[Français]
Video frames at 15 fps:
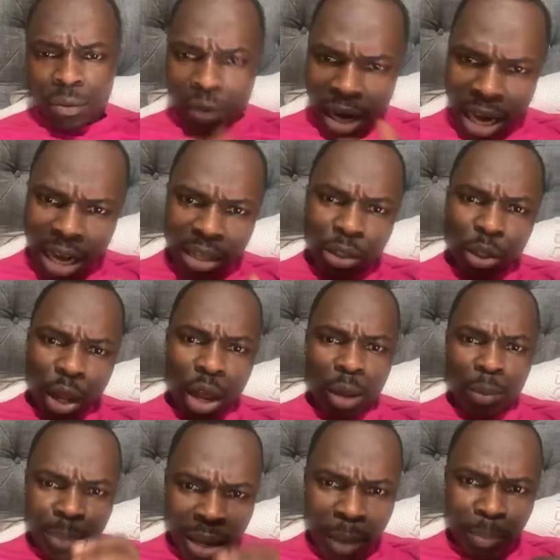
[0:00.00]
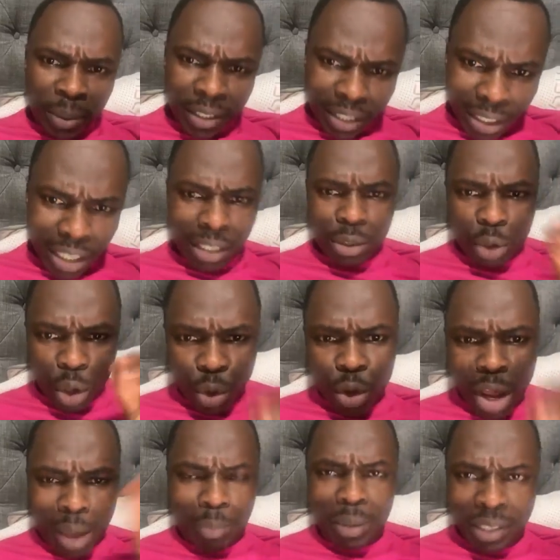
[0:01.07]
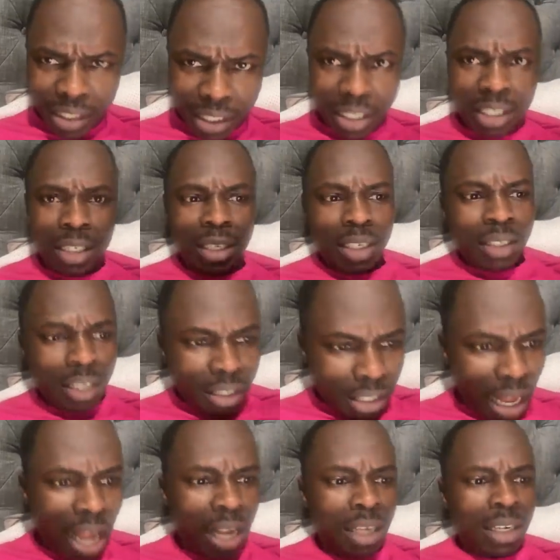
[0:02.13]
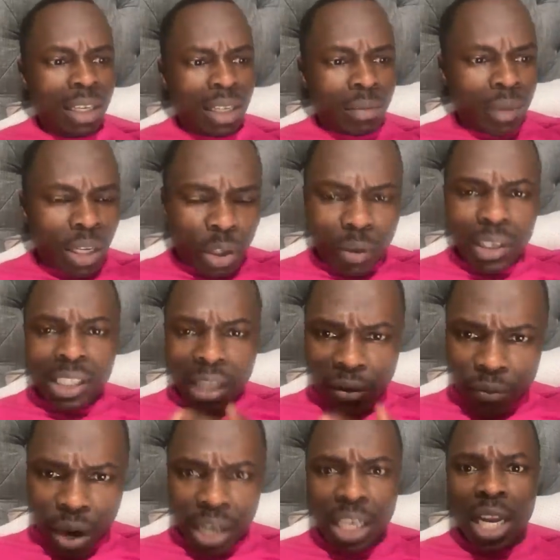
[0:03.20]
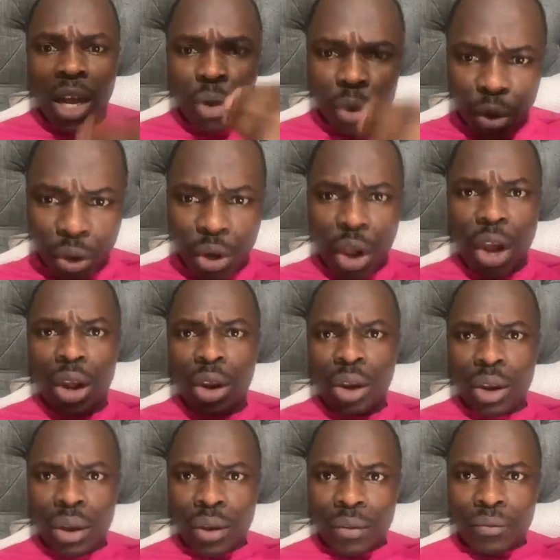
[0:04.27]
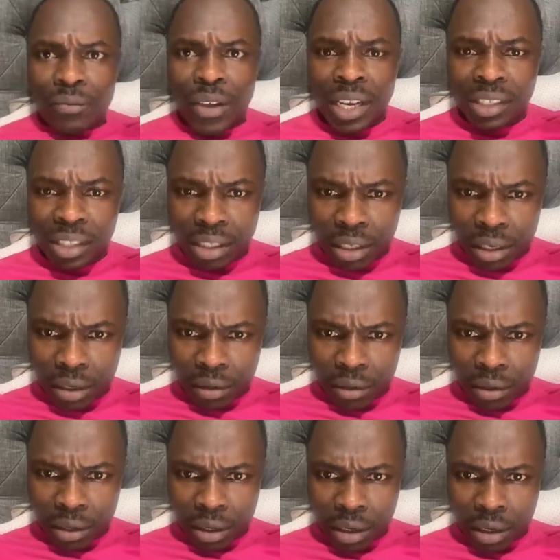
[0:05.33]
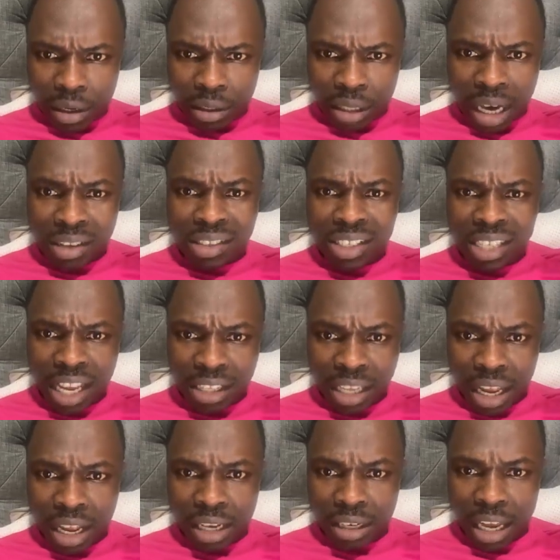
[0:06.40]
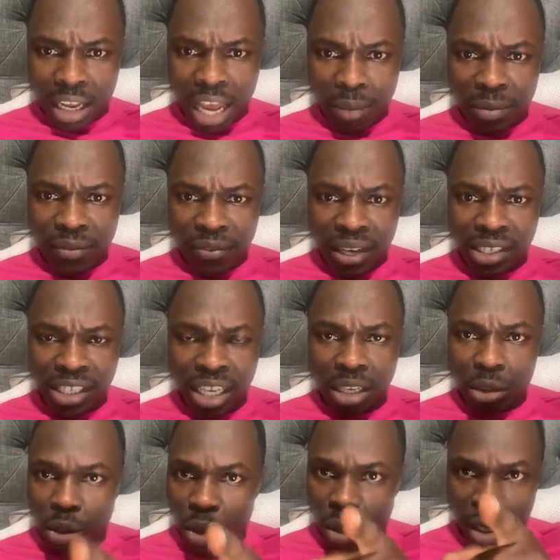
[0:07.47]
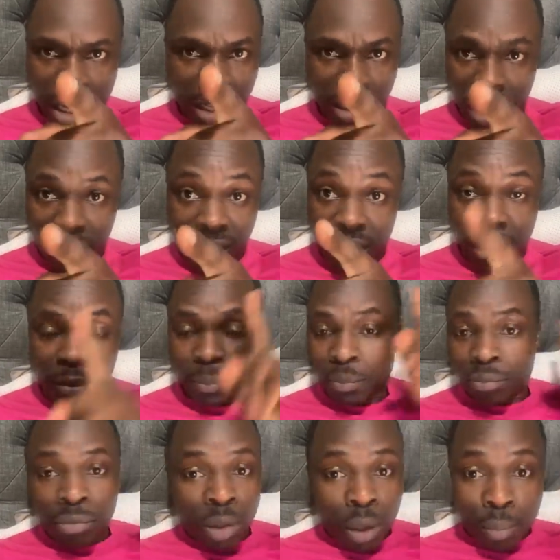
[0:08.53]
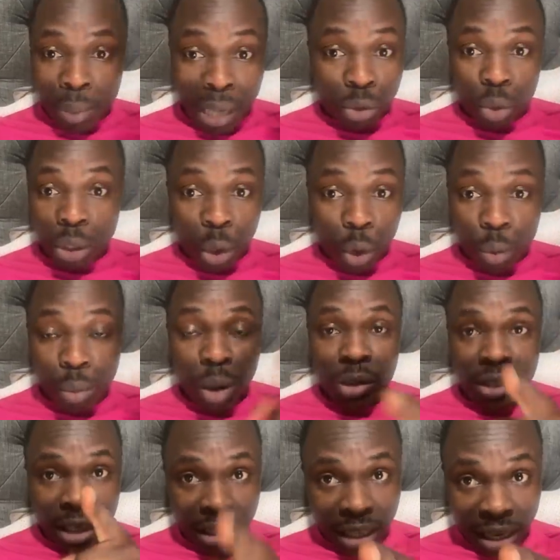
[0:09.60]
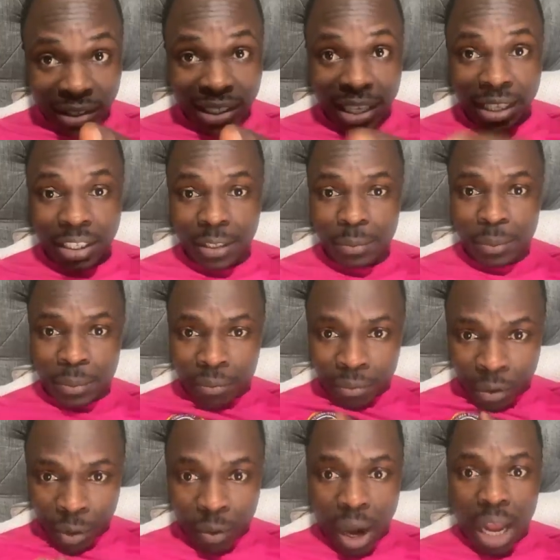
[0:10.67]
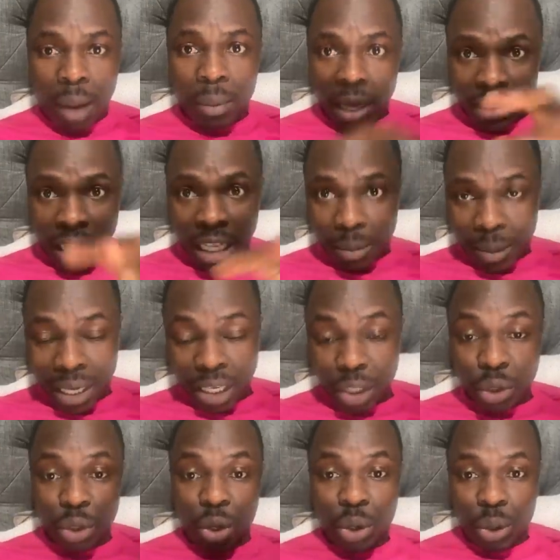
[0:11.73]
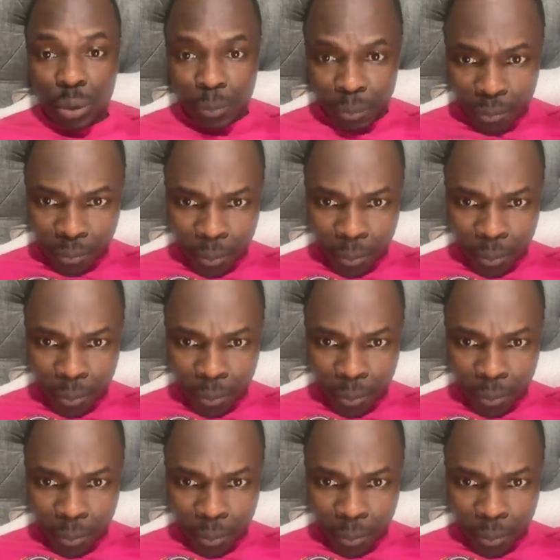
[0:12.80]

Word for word: Voilà les heures bien précises, le lieu est précis. C'est ça. Je veux savoir, il est 1h37. Euh, hein. Quelqu'un a mis 27, non, il est 37. Partout dans le monde, c'est 37. Voilà, Mais là, ça dépend des heures.